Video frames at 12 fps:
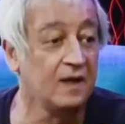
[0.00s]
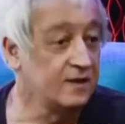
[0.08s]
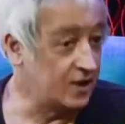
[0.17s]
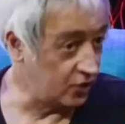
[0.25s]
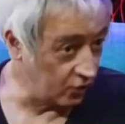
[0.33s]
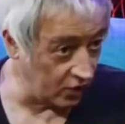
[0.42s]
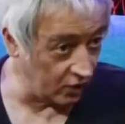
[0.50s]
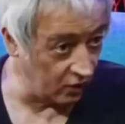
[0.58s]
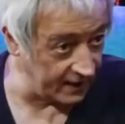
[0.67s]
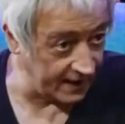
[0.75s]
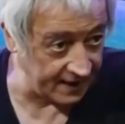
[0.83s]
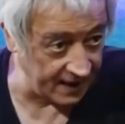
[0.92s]
se tuvo que
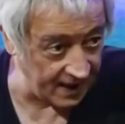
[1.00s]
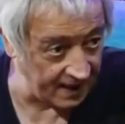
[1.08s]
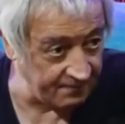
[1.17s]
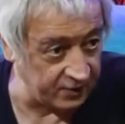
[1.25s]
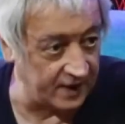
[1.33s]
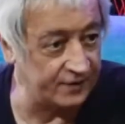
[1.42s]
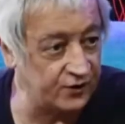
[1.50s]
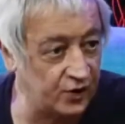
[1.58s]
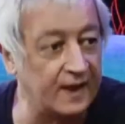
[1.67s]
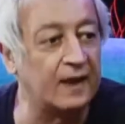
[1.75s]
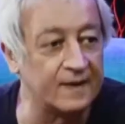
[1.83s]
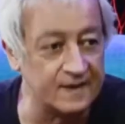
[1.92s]
volver atrás por esto
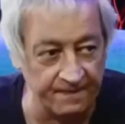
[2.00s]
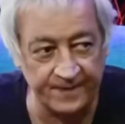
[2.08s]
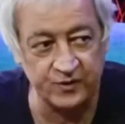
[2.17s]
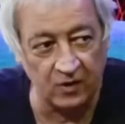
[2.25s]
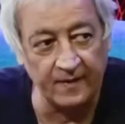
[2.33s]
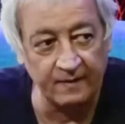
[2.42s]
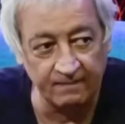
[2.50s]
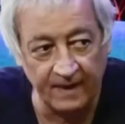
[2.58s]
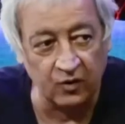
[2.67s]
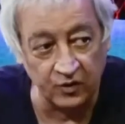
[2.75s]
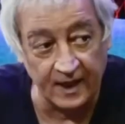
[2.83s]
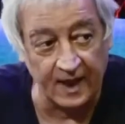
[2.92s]
de que se empezó a ver más
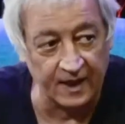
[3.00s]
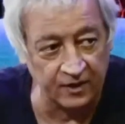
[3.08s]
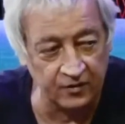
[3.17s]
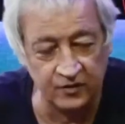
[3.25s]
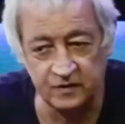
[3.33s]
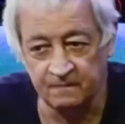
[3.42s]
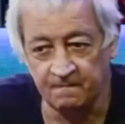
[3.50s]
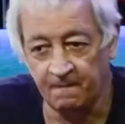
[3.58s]
contagios,